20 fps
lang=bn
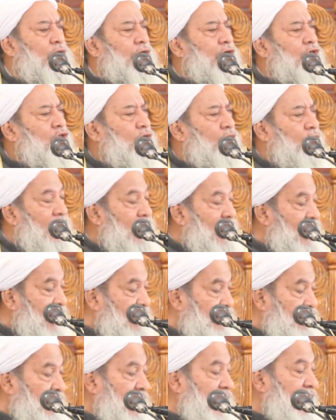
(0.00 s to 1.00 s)
করি শকর আল্লাহ
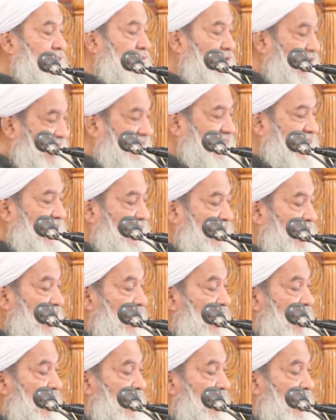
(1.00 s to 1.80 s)
কোরআনে বলেছেন